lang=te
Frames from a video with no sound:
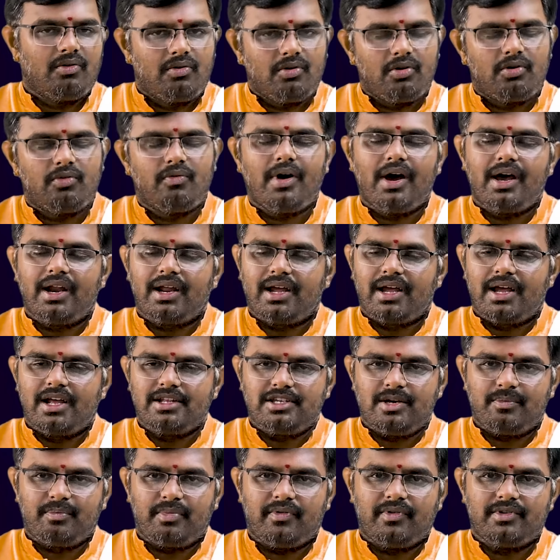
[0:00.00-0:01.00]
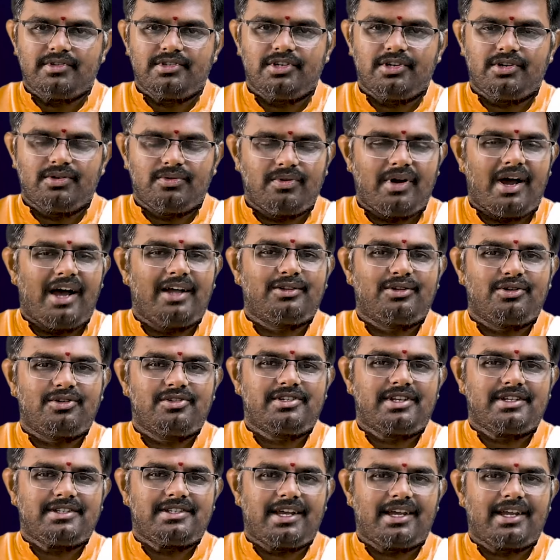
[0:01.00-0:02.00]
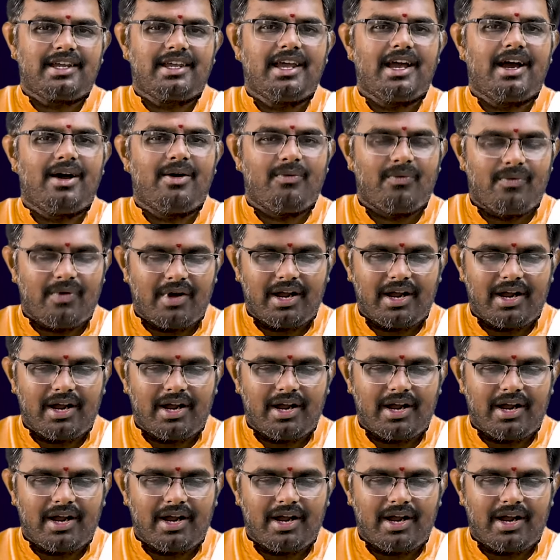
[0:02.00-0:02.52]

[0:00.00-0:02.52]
గురువారంగా చెప్పవచ్చును అదృష్ట సంఖ్య